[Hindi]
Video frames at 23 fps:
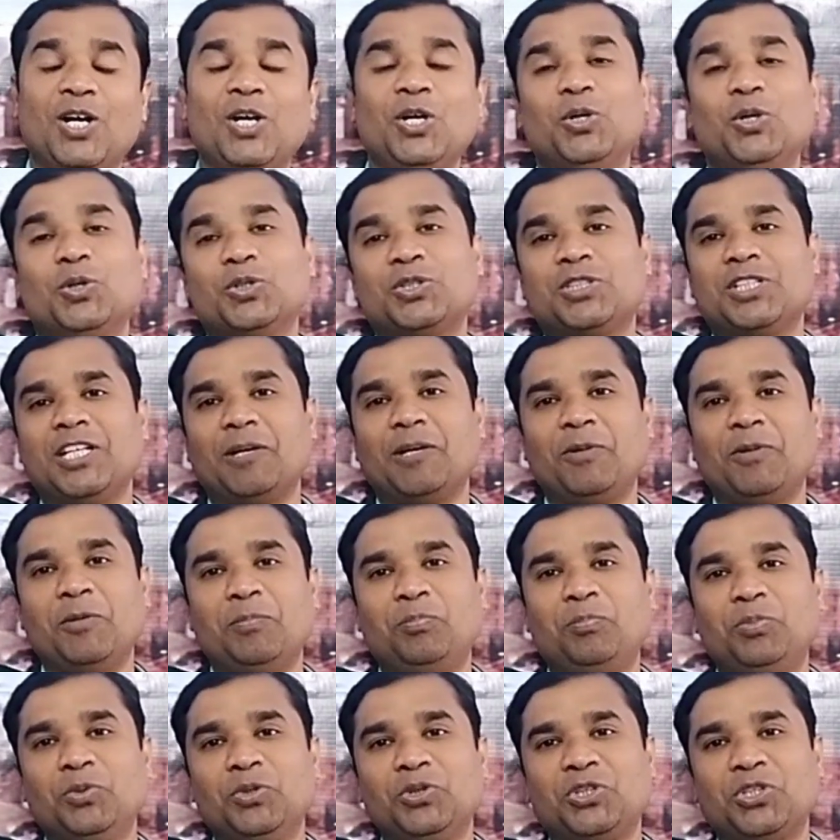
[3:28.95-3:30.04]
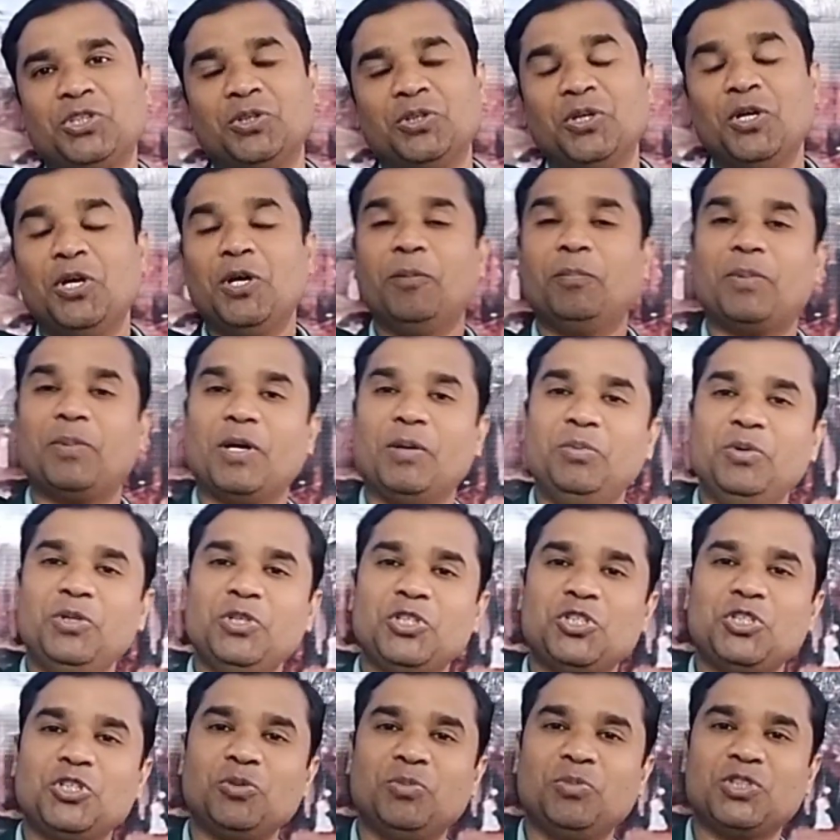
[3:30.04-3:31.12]
उसने अपने पुत्र प्रभु
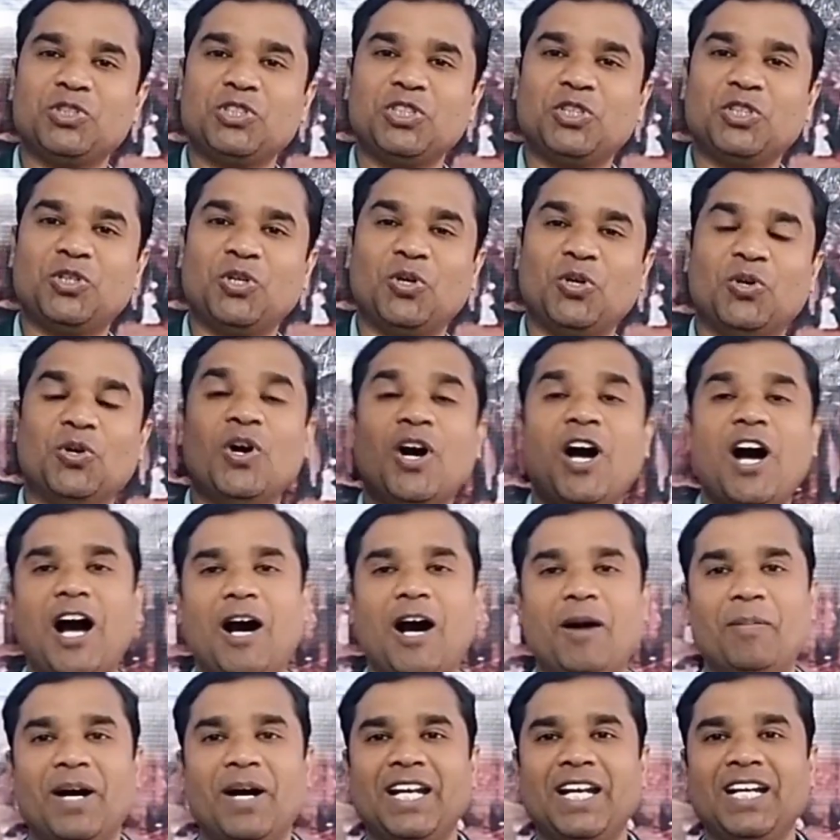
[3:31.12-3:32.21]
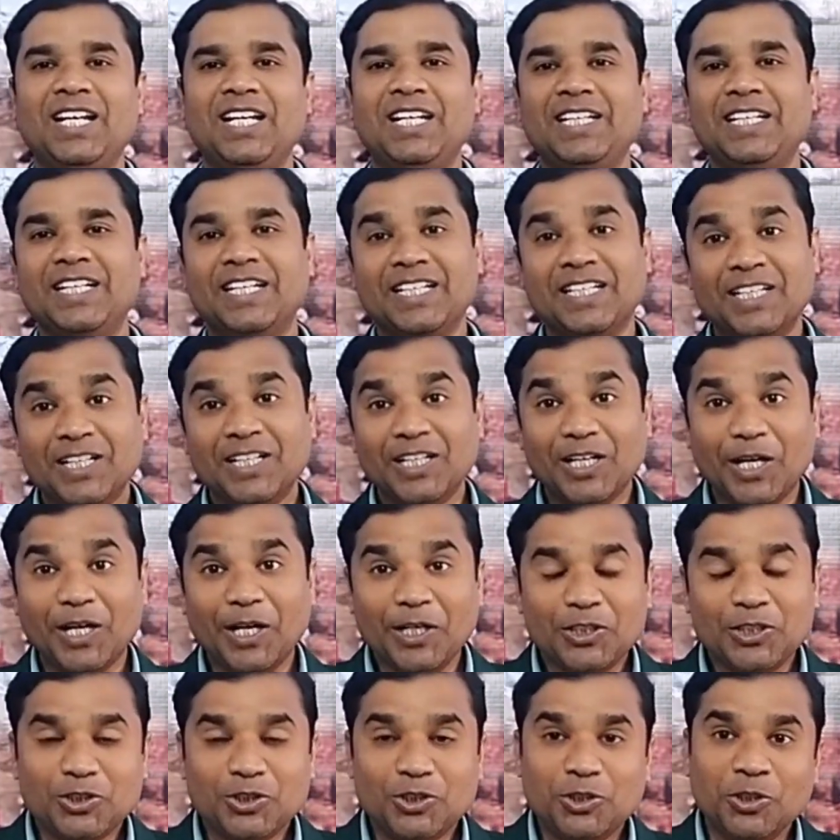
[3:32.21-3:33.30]
यीशु मसीह को हमारे लिए इस
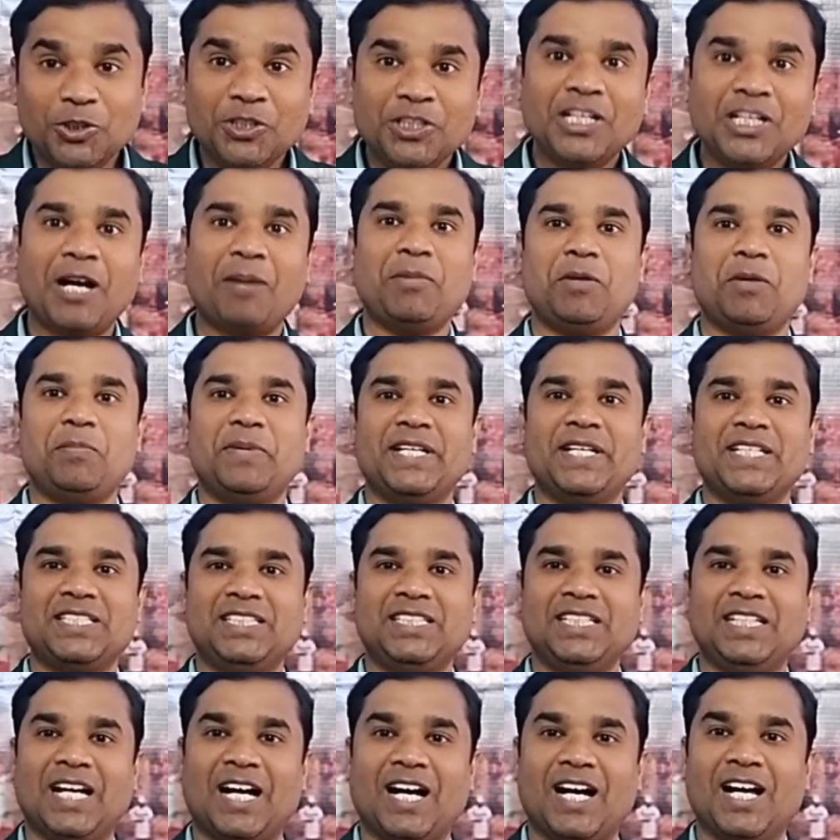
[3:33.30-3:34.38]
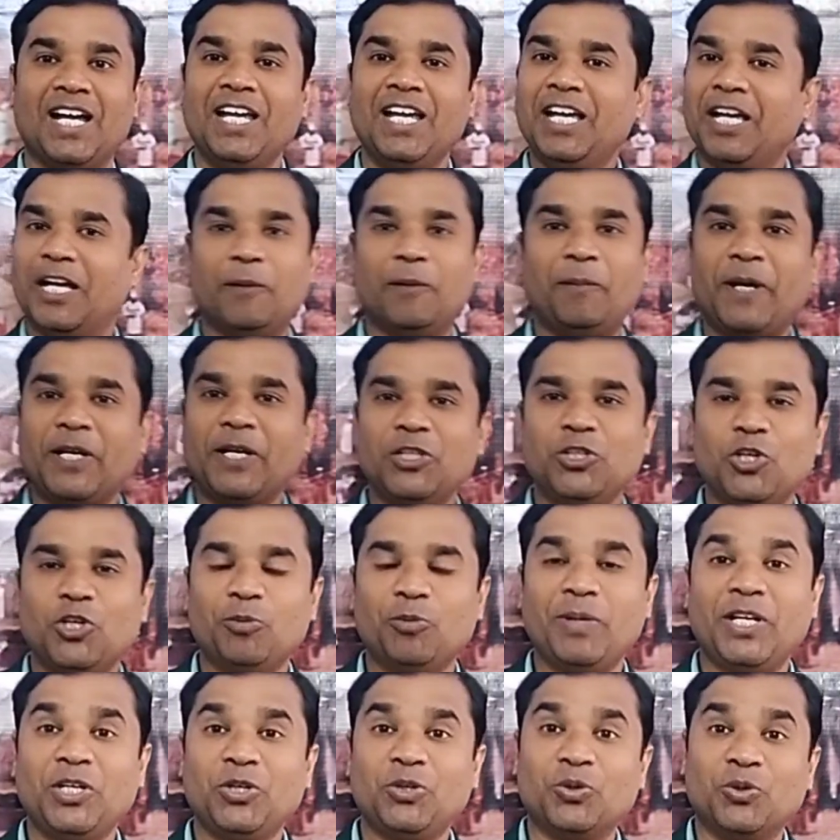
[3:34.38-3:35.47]
दुनिया में भेज दिया है भाई और
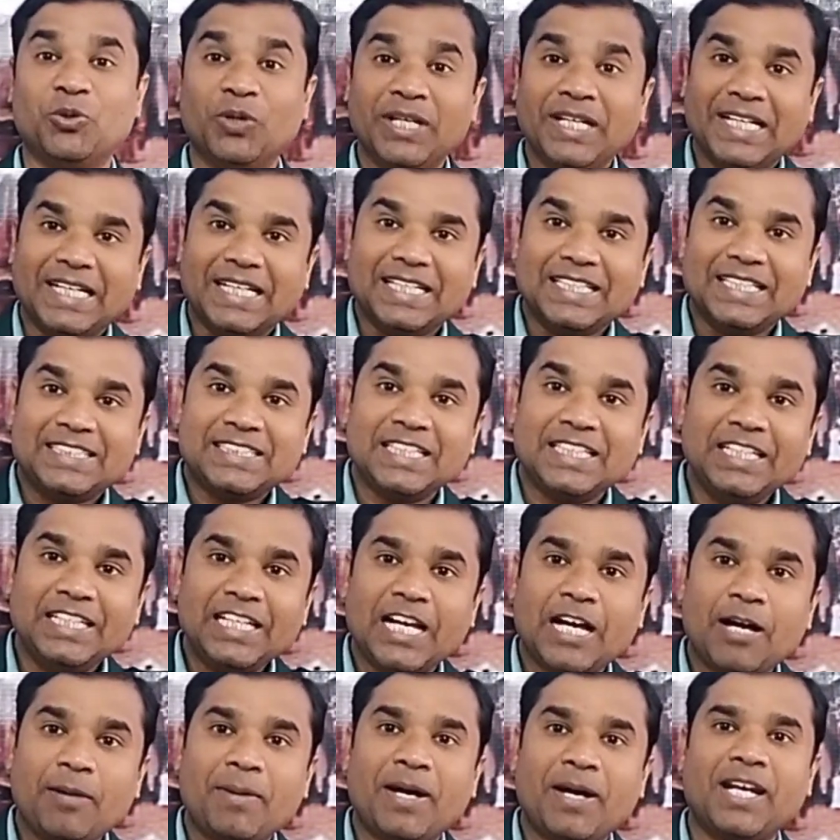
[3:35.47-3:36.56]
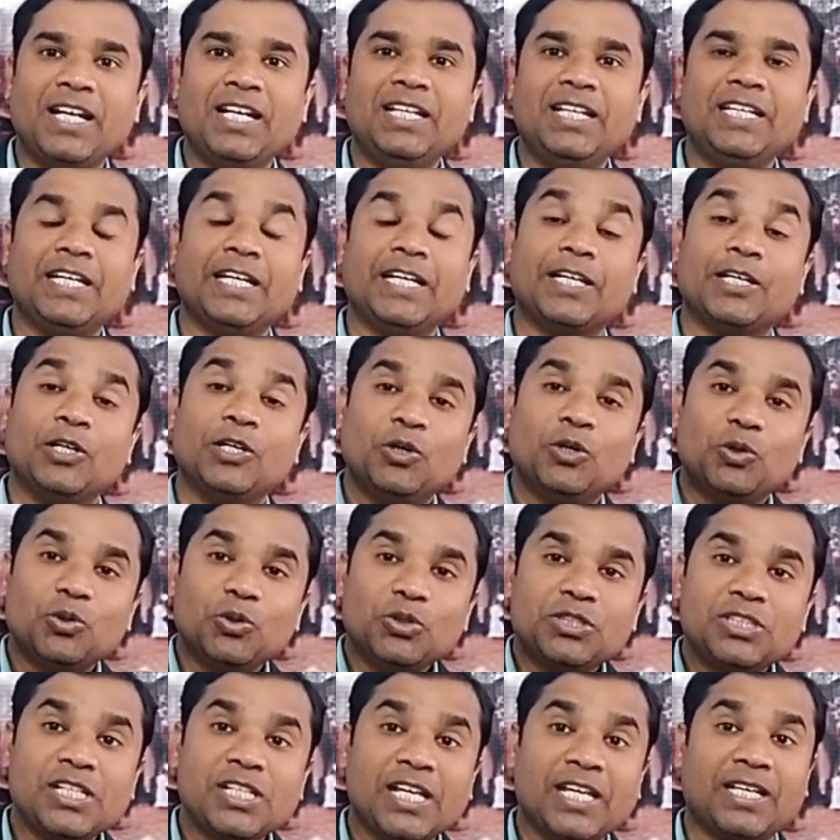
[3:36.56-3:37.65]
बहनों इसलिए हमारे लिए
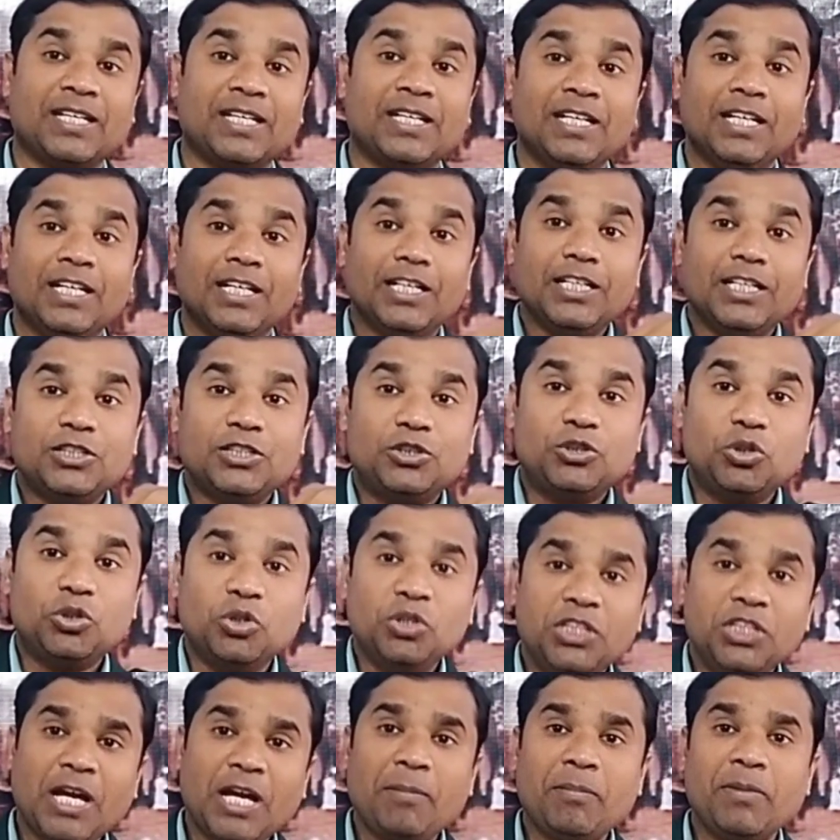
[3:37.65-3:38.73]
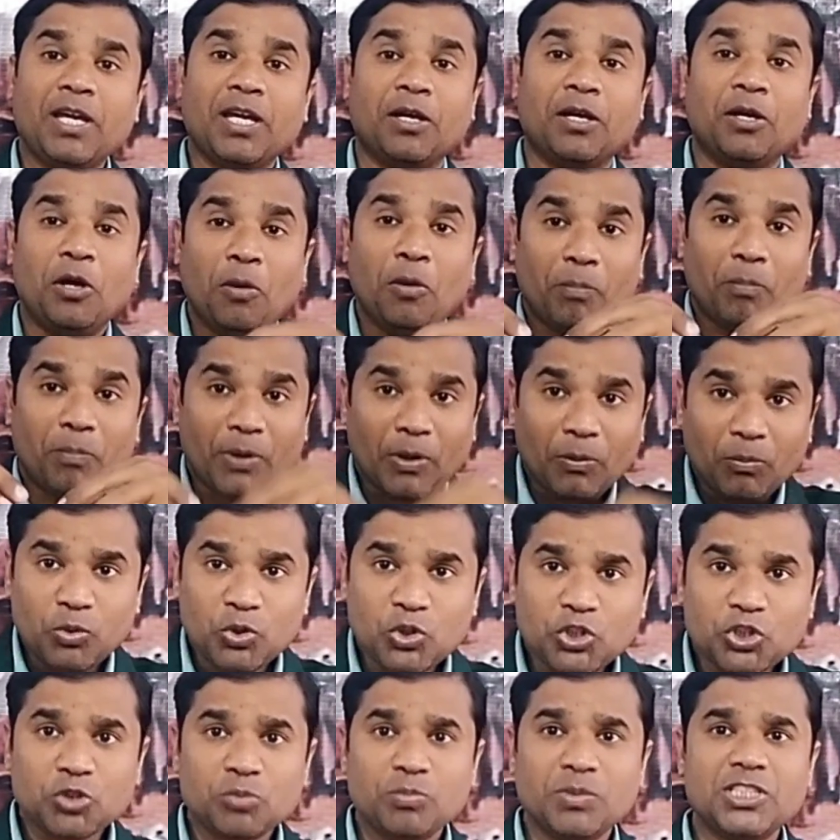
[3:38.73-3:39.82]
उसने इस दुनिया में प्रभु
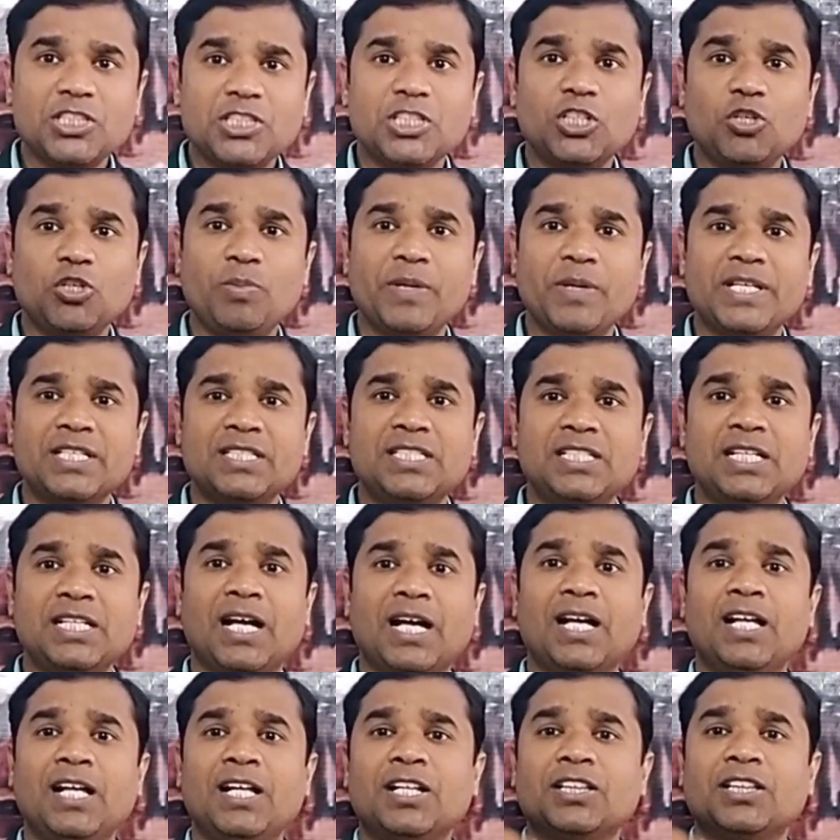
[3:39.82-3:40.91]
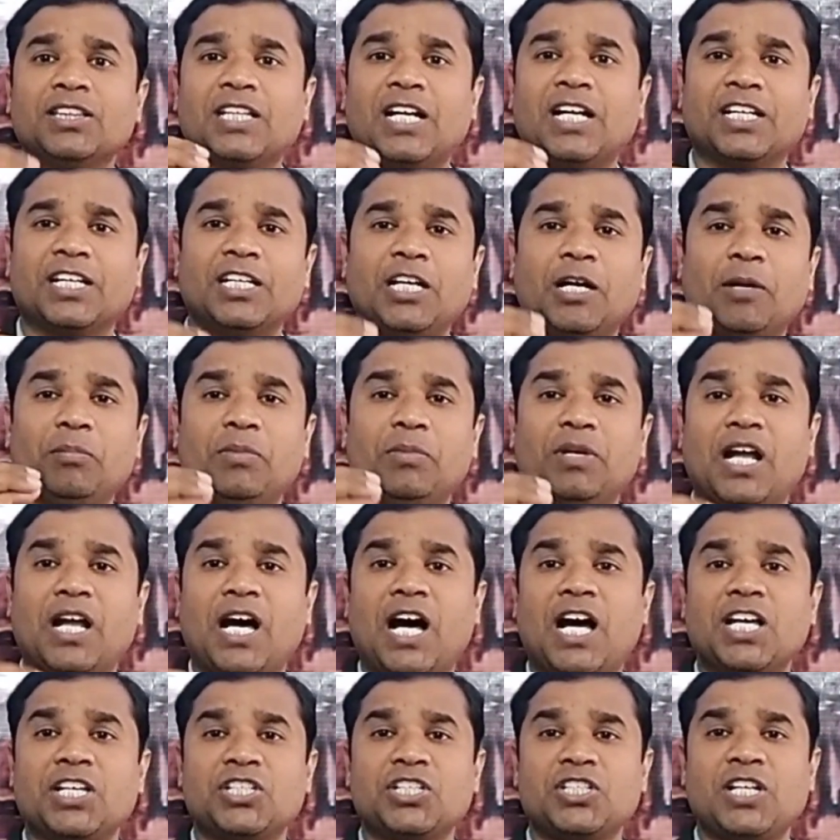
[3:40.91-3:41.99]
यीशु मसीह को भेज दिया ताकि हम
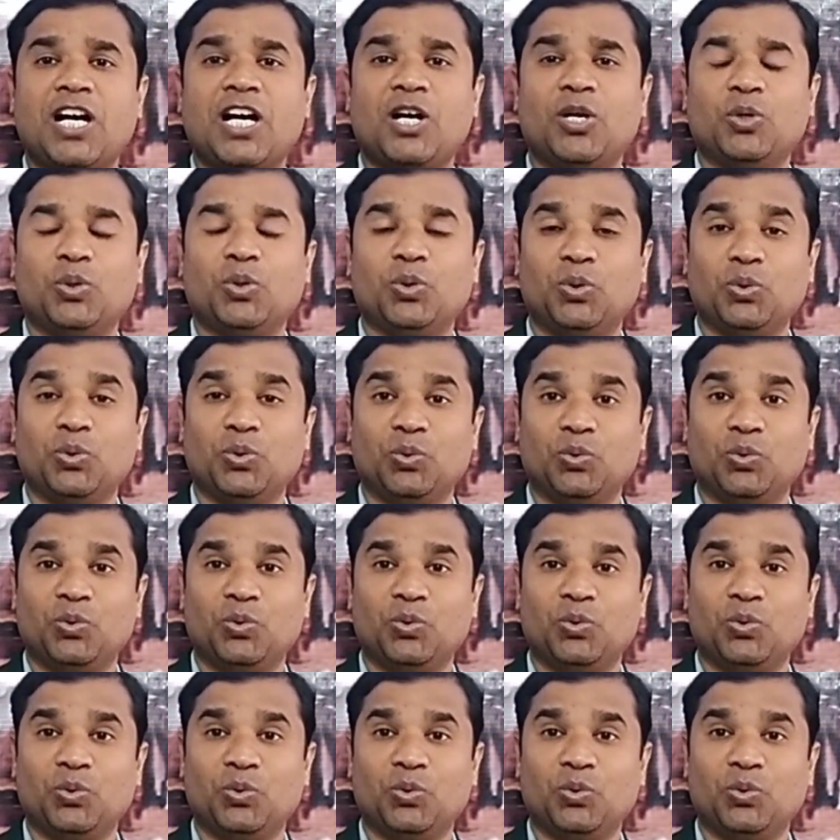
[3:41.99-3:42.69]
नाश ना हों